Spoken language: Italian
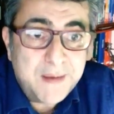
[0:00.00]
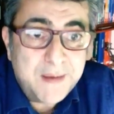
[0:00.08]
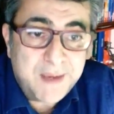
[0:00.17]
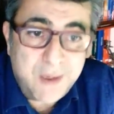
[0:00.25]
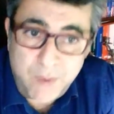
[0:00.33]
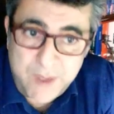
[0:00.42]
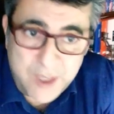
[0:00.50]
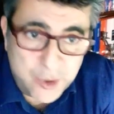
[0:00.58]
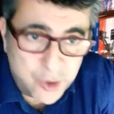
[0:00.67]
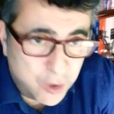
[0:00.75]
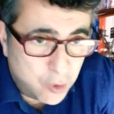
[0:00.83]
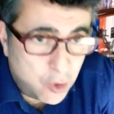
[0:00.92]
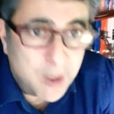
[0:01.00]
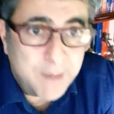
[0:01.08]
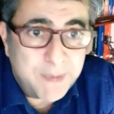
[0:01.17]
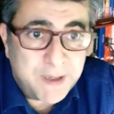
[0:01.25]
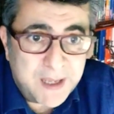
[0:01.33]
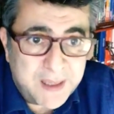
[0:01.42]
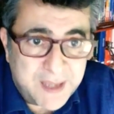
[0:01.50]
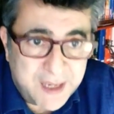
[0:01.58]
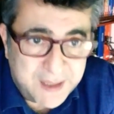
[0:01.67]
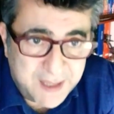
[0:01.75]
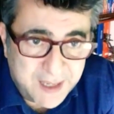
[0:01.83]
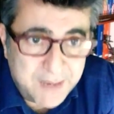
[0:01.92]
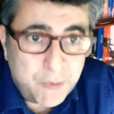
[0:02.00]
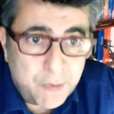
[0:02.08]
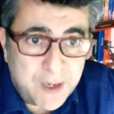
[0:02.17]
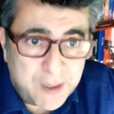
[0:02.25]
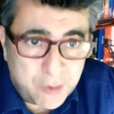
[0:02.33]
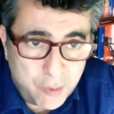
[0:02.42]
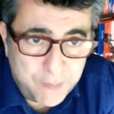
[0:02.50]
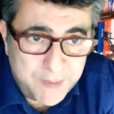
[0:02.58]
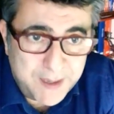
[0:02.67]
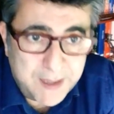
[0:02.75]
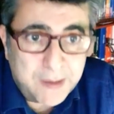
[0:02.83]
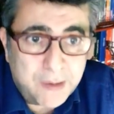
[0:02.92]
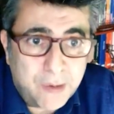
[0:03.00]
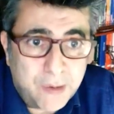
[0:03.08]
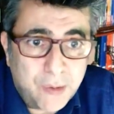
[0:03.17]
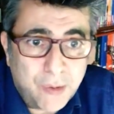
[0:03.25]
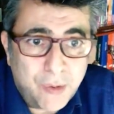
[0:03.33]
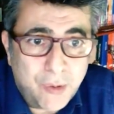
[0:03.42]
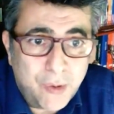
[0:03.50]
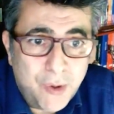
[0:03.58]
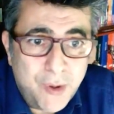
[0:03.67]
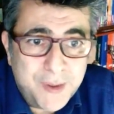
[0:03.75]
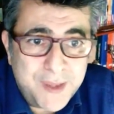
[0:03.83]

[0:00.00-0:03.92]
seguiteci ancora perché tratteremo l'argomento